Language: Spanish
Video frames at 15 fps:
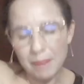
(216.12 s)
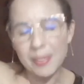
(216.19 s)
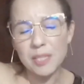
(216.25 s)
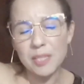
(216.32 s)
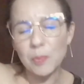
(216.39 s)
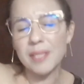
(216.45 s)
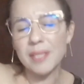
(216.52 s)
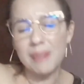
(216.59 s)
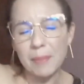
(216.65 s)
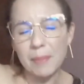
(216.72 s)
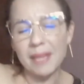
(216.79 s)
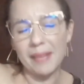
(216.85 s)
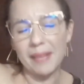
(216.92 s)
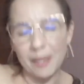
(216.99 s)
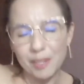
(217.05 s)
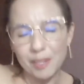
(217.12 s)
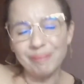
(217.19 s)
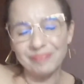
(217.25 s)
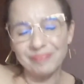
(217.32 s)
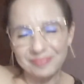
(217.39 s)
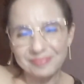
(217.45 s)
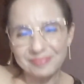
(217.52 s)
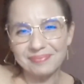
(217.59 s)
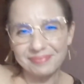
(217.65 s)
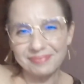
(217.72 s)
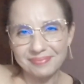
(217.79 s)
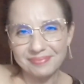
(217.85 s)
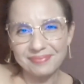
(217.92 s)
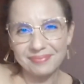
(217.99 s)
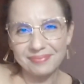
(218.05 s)
siempre dispuesta a aprender, ¿no?
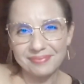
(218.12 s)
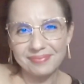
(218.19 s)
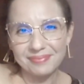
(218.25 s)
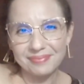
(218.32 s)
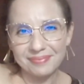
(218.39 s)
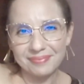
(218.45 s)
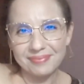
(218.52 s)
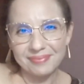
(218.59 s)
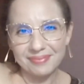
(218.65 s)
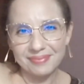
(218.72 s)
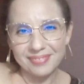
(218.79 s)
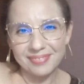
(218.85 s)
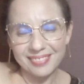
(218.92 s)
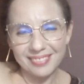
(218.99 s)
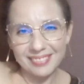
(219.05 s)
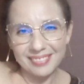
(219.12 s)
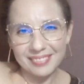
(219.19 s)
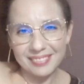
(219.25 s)
Eso es lo importante.